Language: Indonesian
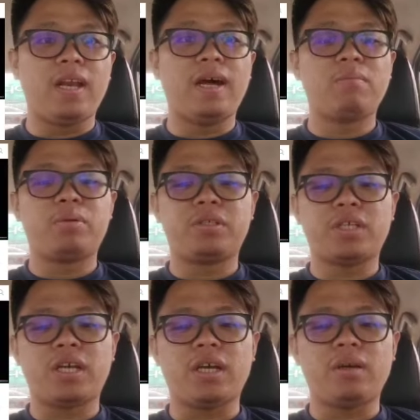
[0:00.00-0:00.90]
hilang
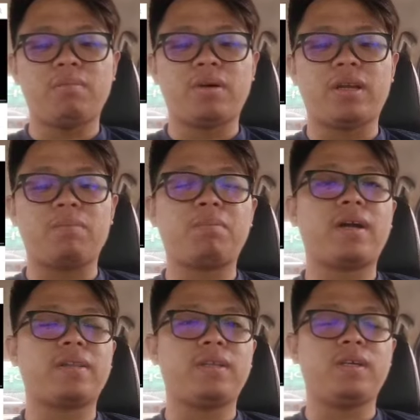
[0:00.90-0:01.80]
percaya pada
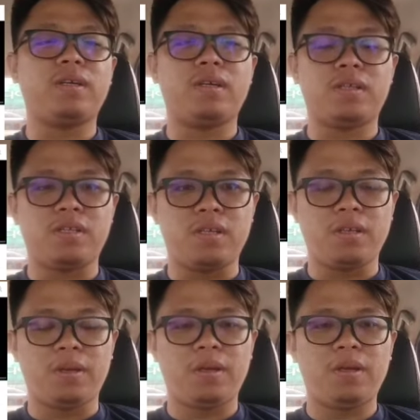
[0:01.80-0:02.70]
parti
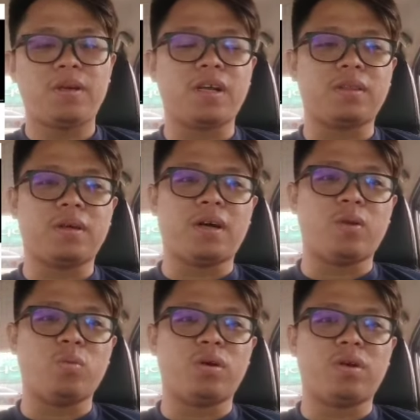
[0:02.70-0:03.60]
sendiri
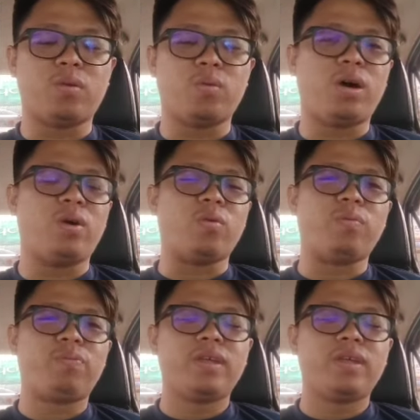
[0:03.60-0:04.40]
kata Anwar. Wow.